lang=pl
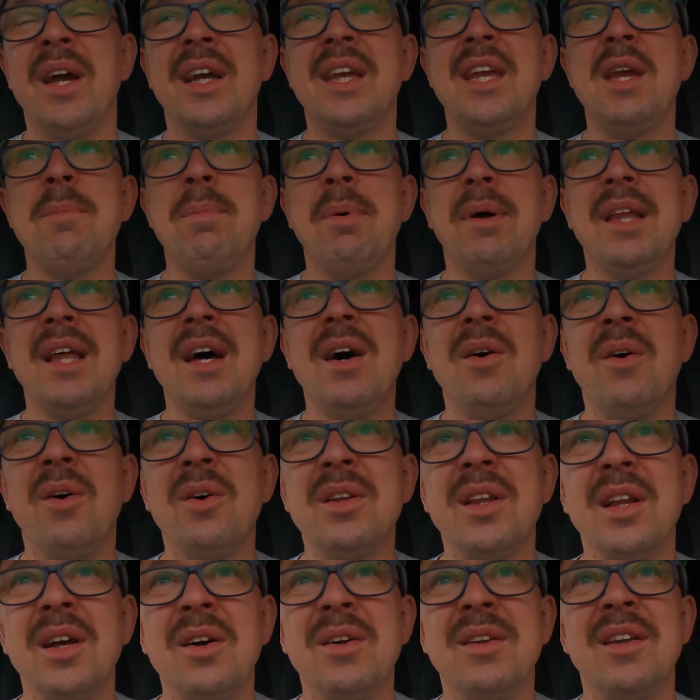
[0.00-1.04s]
Jak nie
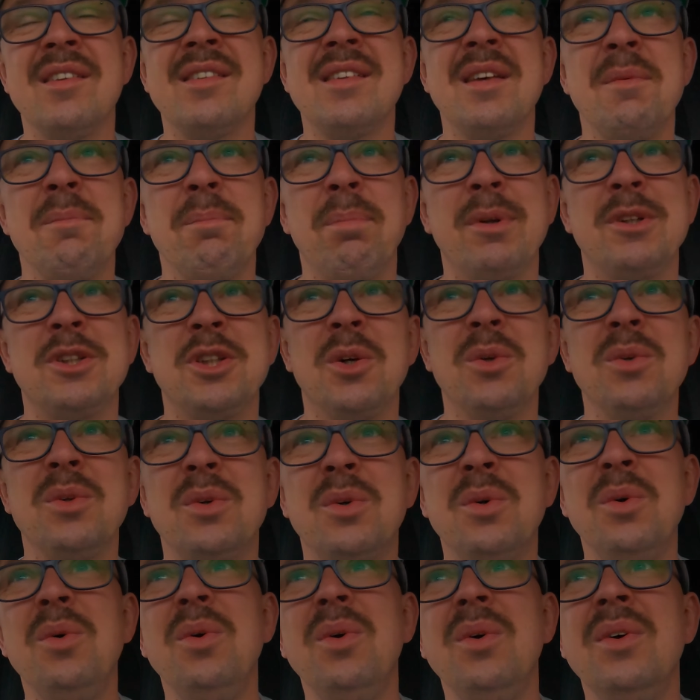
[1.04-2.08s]
padało, tylko na samym
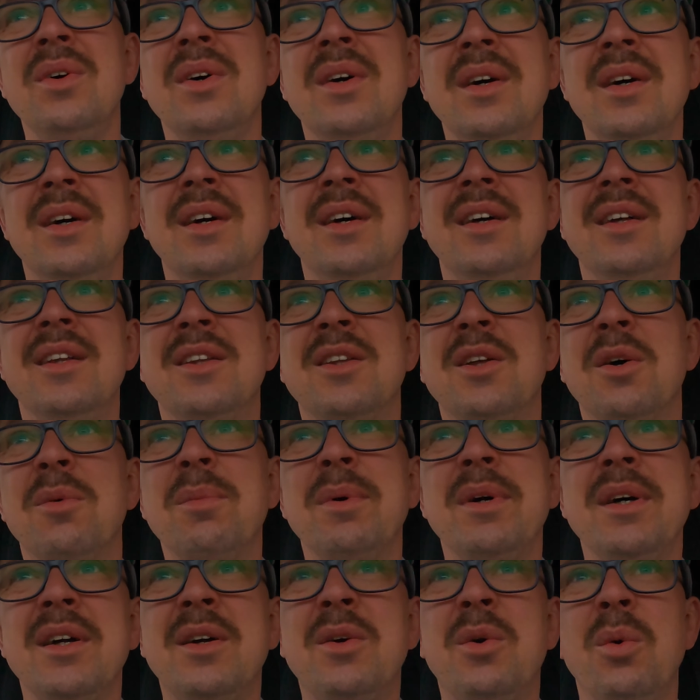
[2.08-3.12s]
początku, to
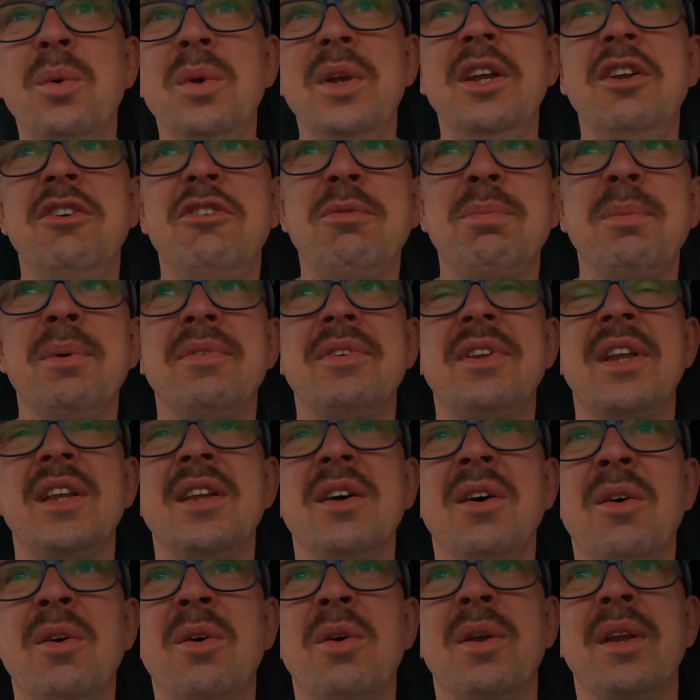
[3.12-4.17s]
my kuliśmy
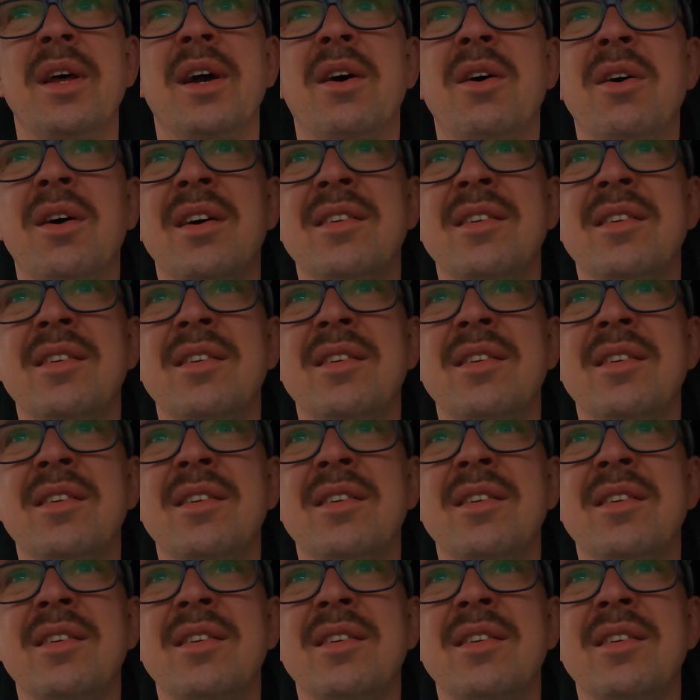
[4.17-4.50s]
wtedy ogródek.